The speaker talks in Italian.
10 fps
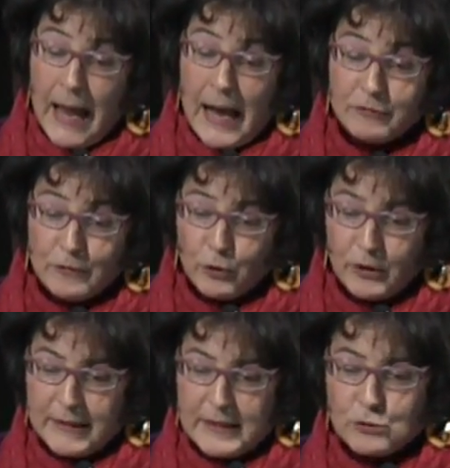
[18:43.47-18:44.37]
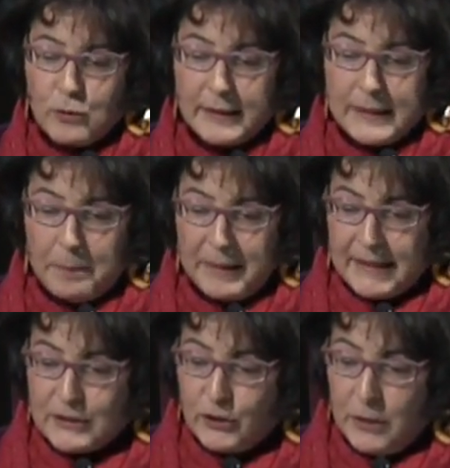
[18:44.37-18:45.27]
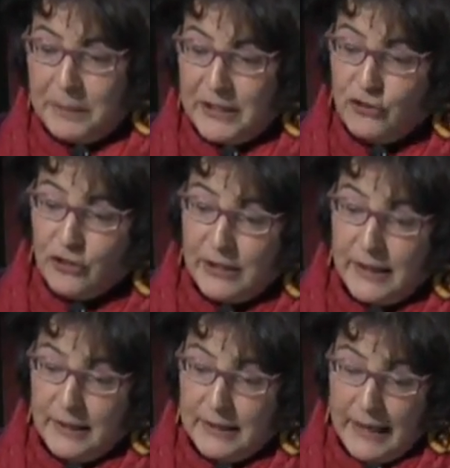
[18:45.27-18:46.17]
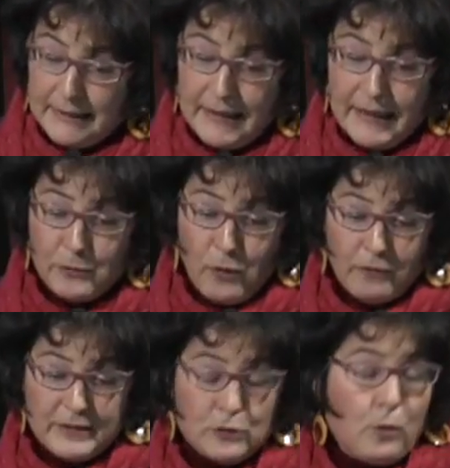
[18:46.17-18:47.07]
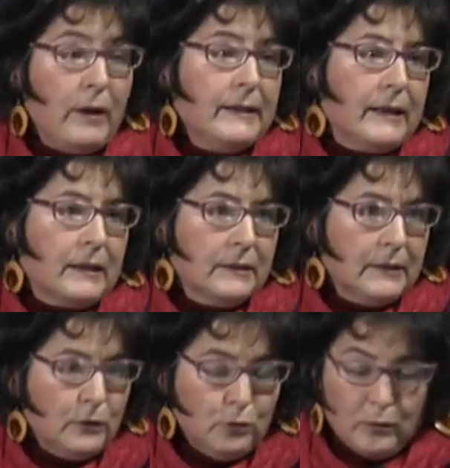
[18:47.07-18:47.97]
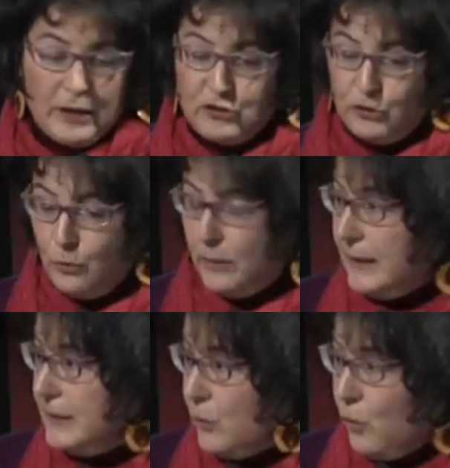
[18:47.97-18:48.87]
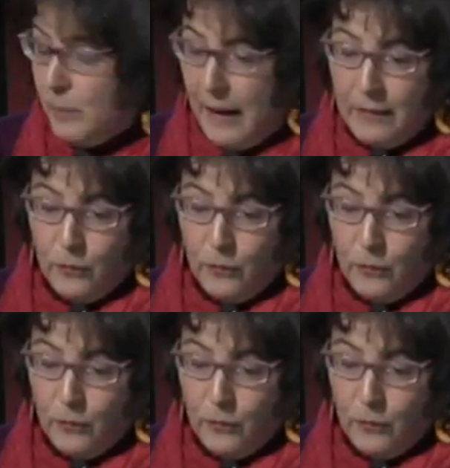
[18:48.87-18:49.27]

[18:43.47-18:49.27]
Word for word: a favore delle scuole di applicazione per ingegneri e delle nuove scuole di architettura, cito quella di Roma,